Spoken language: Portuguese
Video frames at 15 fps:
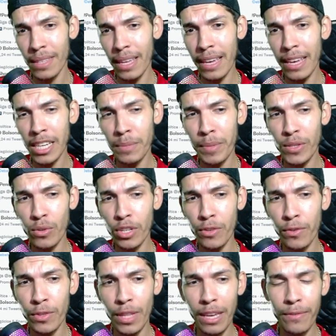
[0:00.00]
em que as pessoas
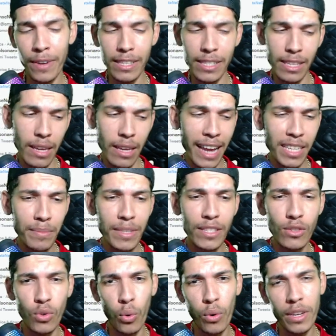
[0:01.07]
vão ter que fazer as
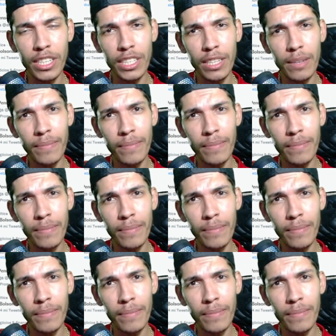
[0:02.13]
missões